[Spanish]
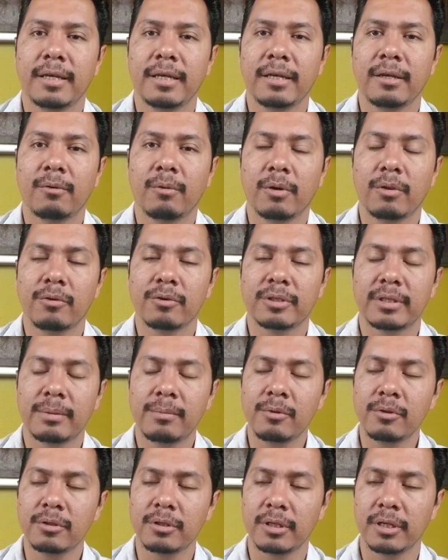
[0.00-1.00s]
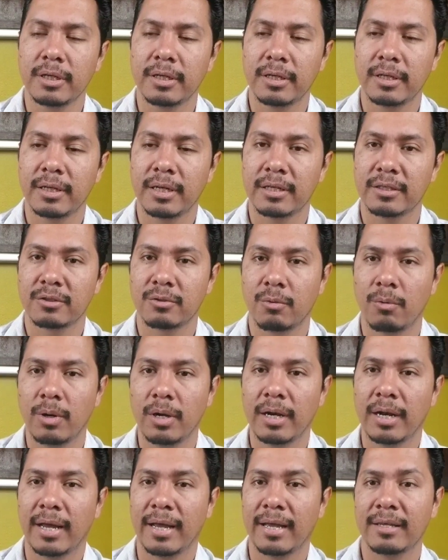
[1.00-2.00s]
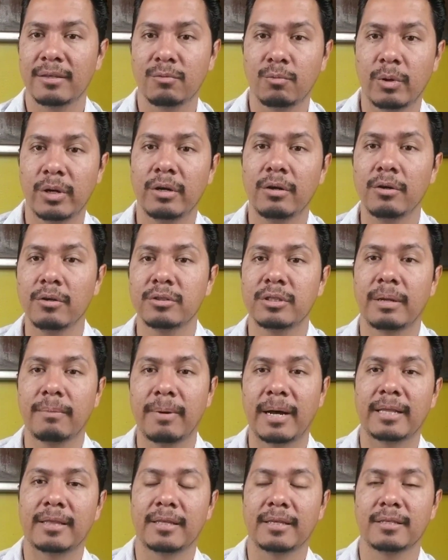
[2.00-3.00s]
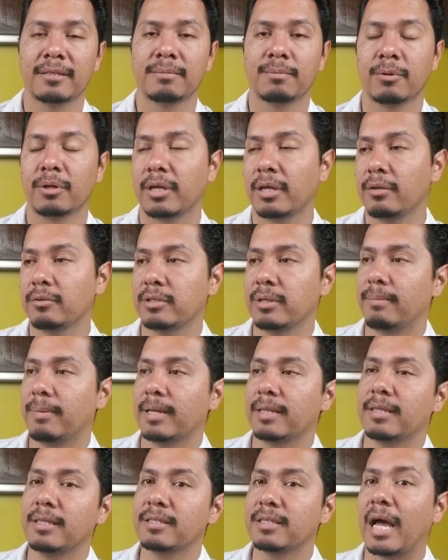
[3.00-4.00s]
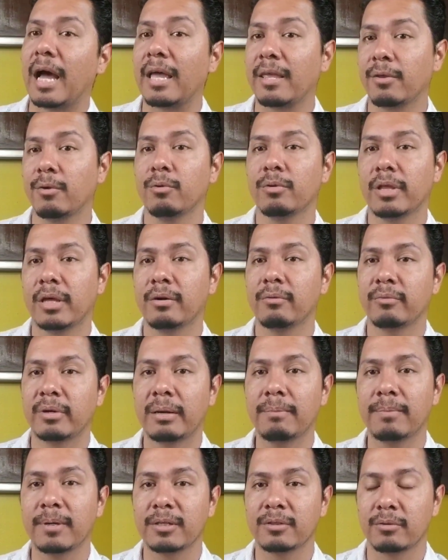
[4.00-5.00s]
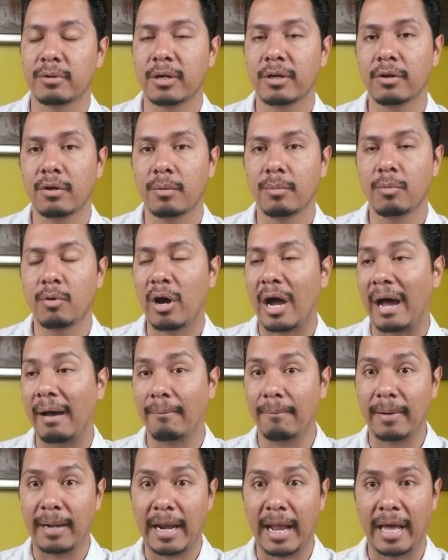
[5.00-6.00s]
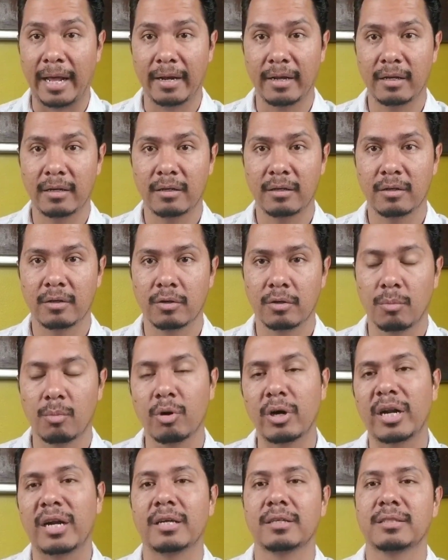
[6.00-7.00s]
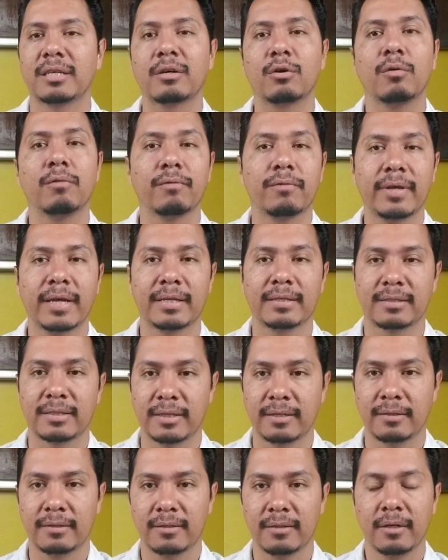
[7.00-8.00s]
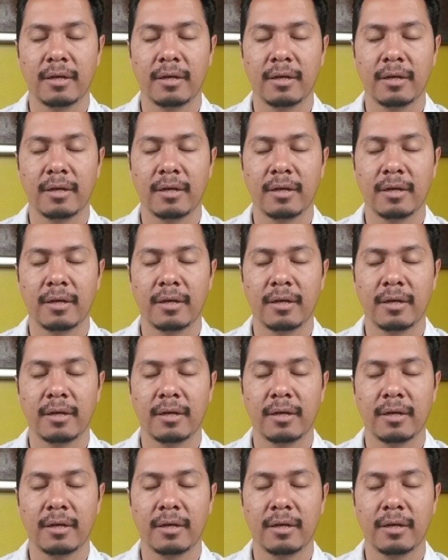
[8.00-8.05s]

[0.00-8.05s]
Y cuando estamos en la escuela es bueno los debates, porque los debates ayudan a una persona como hablar, cómo ganar esa confianza.